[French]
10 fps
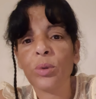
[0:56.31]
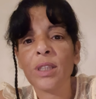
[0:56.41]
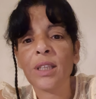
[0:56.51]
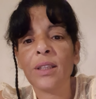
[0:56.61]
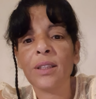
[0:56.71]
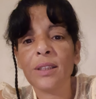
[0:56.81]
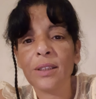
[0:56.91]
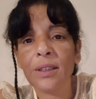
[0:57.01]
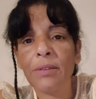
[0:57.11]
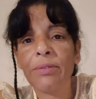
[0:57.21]

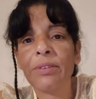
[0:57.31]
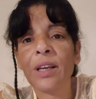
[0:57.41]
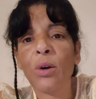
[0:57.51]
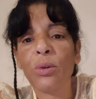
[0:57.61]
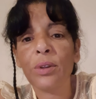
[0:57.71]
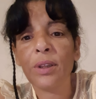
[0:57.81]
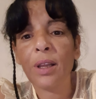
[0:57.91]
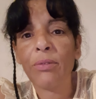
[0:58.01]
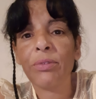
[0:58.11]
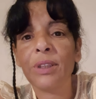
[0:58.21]
79
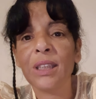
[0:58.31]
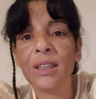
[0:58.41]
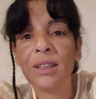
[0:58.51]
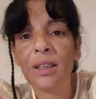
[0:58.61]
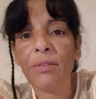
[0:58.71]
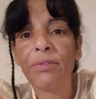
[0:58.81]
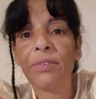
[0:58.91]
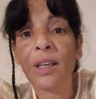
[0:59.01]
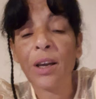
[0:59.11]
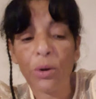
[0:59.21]
49 19
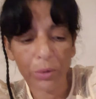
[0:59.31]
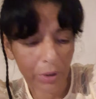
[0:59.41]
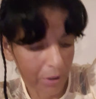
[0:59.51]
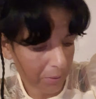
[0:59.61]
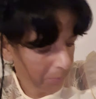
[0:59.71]
40.